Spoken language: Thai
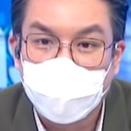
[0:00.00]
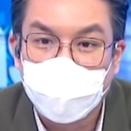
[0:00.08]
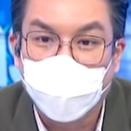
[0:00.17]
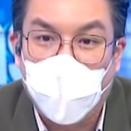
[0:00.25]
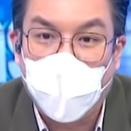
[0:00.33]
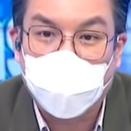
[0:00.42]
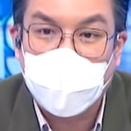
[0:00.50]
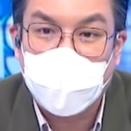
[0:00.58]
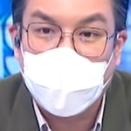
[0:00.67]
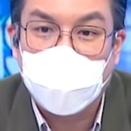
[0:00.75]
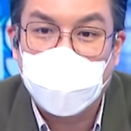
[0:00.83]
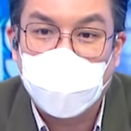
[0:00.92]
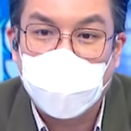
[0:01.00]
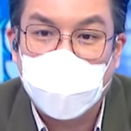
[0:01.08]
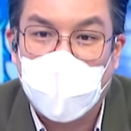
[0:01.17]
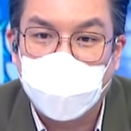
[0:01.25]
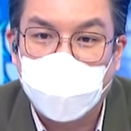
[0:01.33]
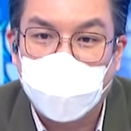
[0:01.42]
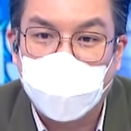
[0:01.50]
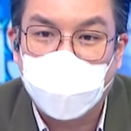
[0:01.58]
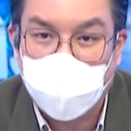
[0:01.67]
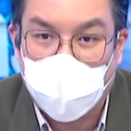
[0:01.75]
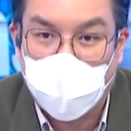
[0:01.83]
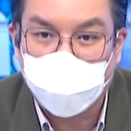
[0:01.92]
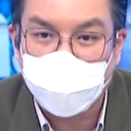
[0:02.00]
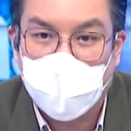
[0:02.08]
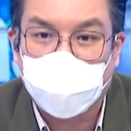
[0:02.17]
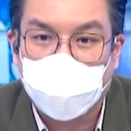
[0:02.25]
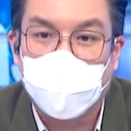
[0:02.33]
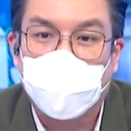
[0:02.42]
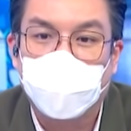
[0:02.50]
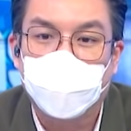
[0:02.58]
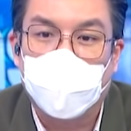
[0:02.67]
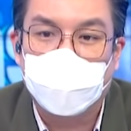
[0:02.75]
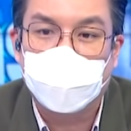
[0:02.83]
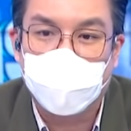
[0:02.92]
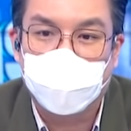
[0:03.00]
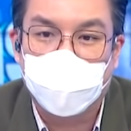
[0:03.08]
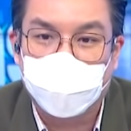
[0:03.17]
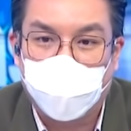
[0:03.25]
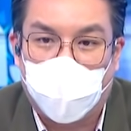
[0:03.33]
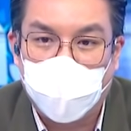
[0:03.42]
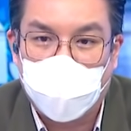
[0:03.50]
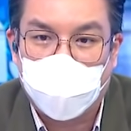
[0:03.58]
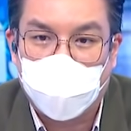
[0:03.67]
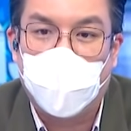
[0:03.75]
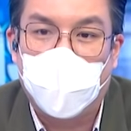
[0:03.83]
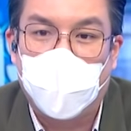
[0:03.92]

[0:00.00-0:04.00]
คือมองไกลๆ คือกลายเป็นว่านี่ทำความสะอาดตัวเองด้วย มีเครื่องพ่นแอลกอฮอ